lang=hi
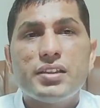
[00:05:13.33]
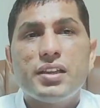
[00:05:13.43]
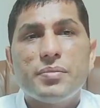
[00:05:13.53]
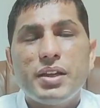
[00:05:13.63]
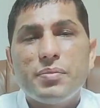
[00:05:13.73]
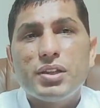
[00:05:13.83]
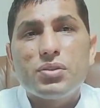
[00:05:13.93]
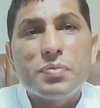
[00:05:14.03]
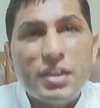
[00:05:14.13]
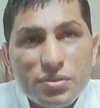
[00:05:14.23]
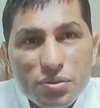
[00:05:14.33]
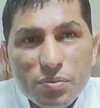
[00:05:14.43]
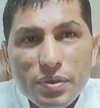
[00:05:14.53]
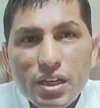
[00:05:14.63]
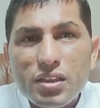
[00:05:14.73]
लेते हैं भाई मैं तो पांच सौ
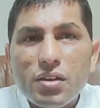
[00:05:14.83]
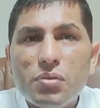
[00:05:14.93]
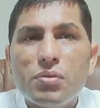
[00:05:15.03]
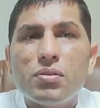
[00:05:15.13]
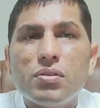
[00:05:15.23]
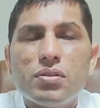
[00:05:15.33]
रुपये लेता हूँ